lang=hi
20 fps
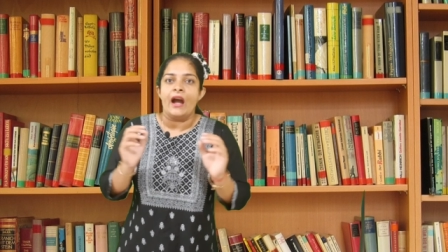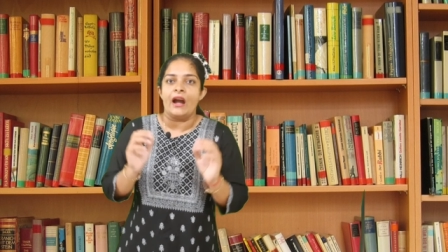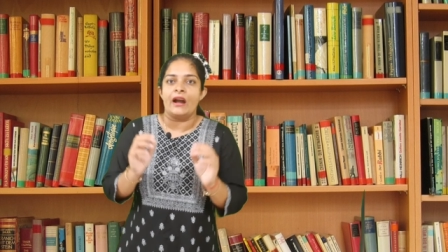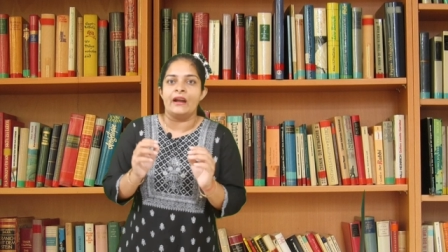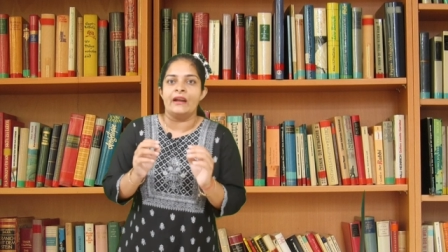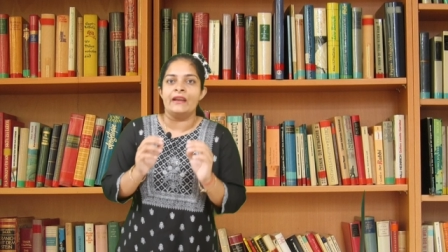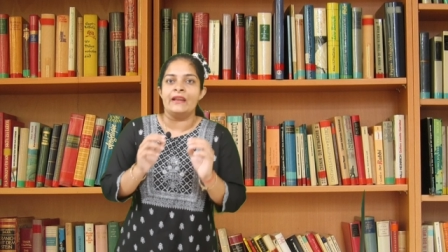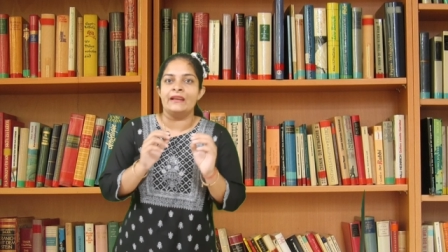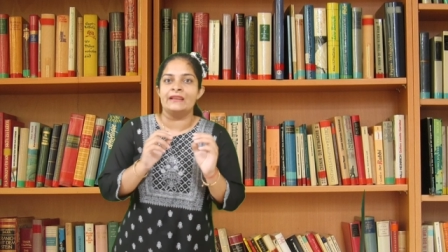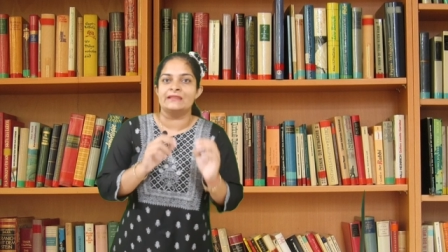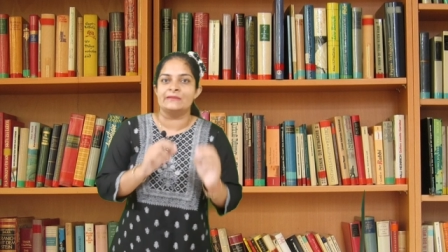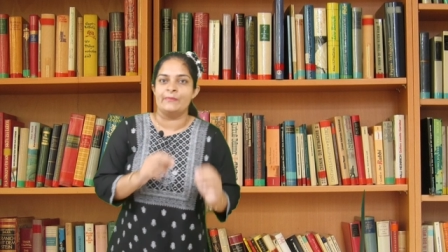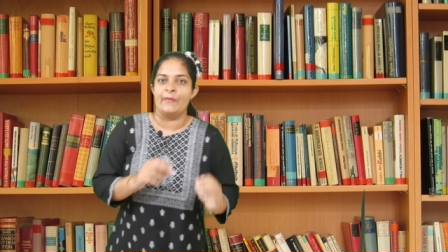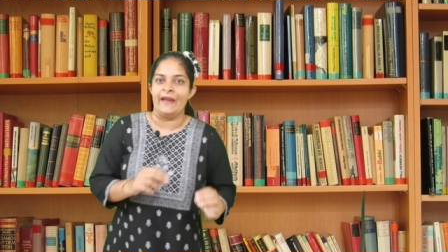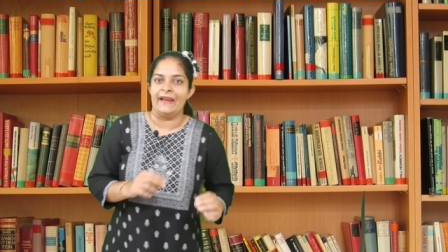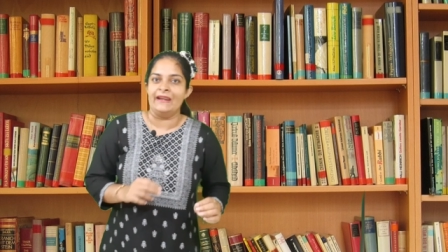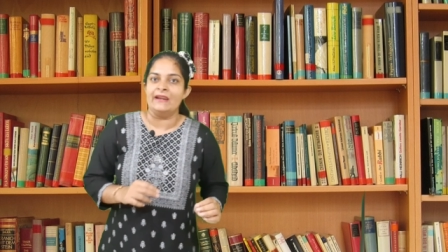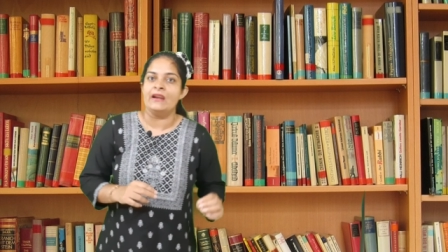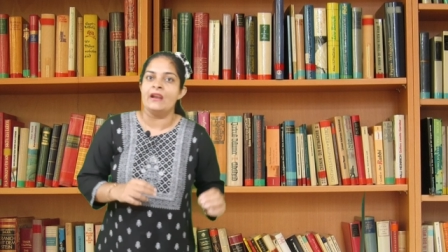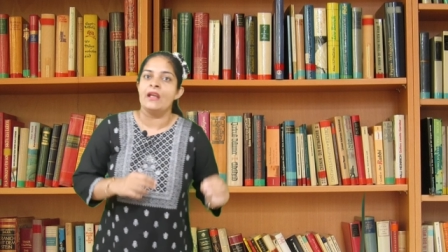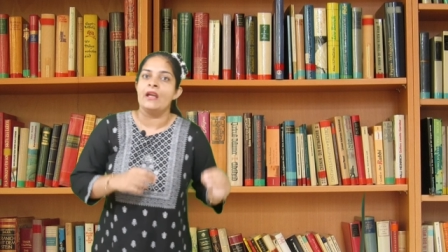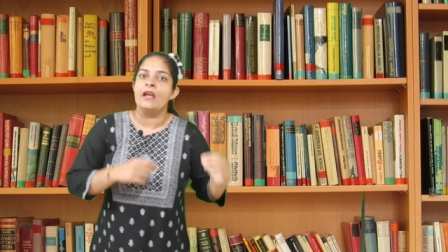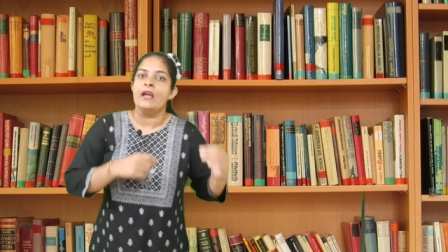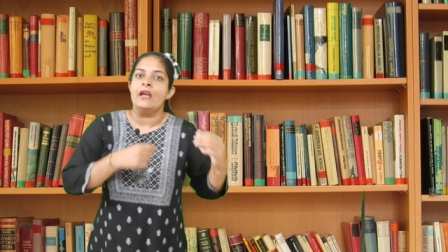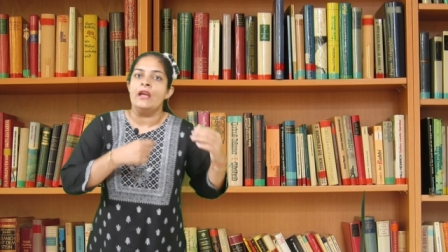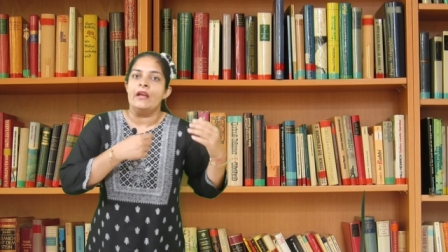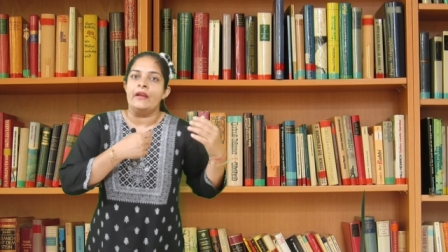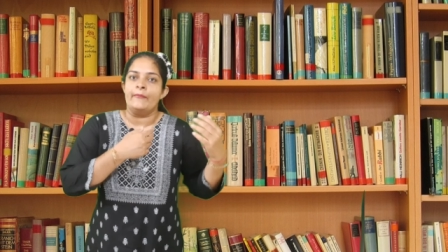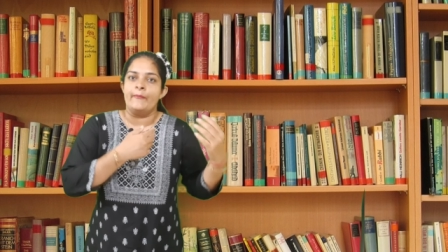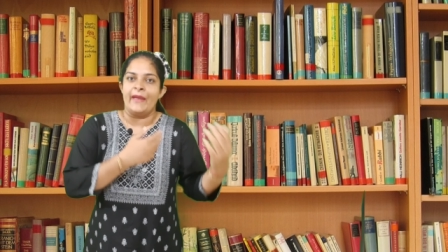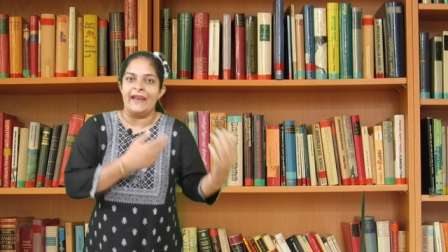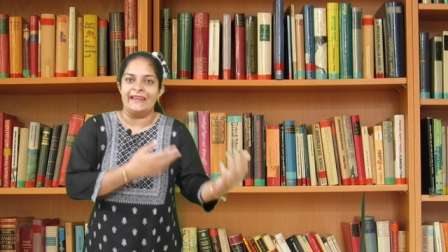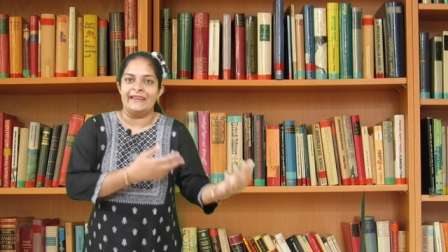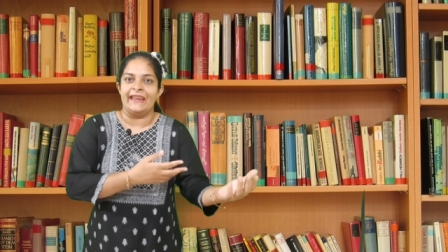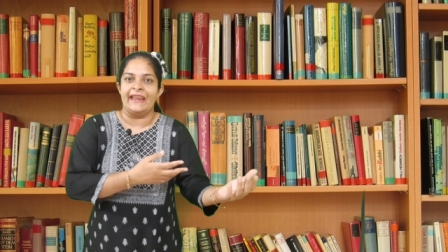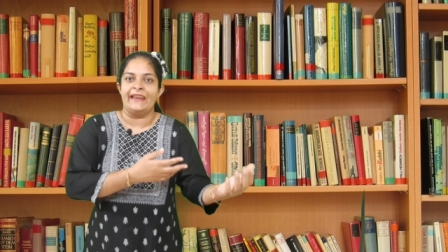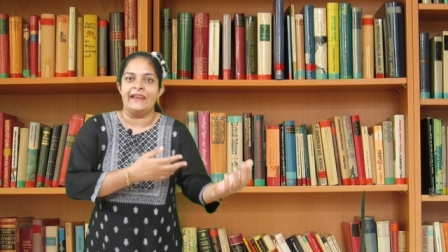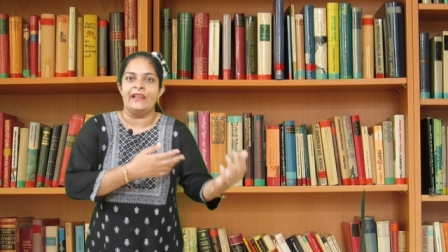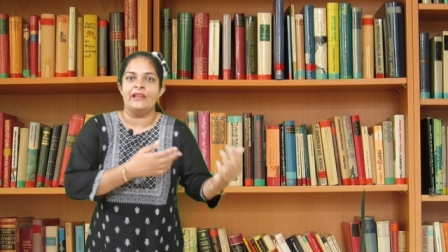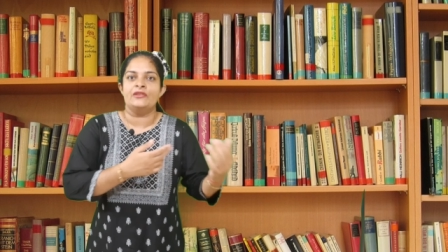अगर हस्बैंड
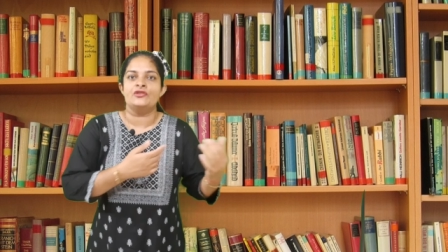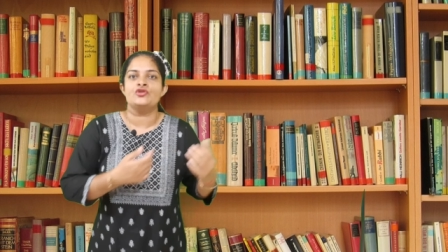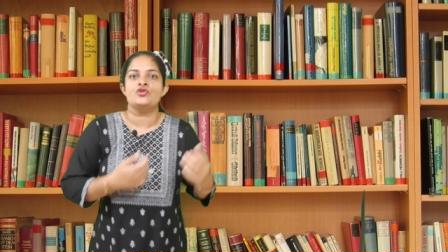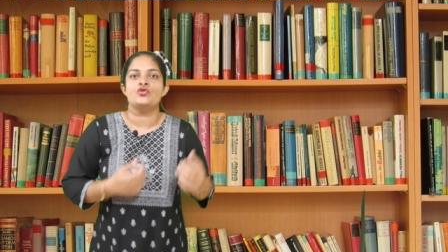मेंटेनेंस